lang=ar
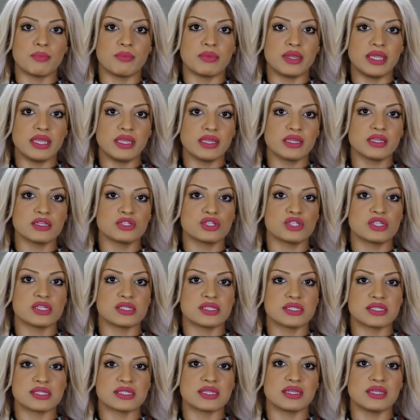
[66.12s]
أمريكي
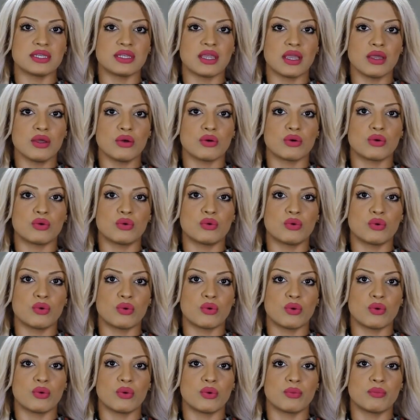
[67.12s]
الجنسية
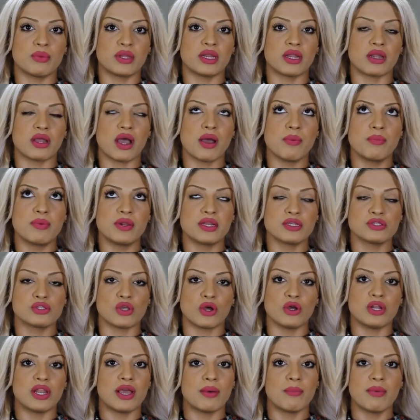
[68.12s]
ومن أبرز
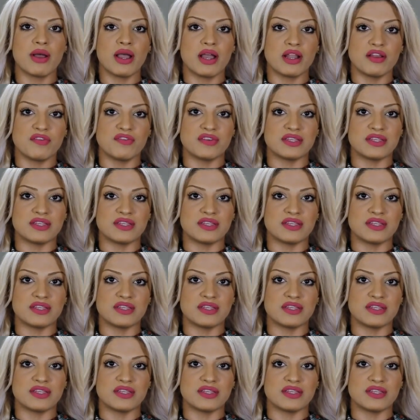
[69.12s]
علماء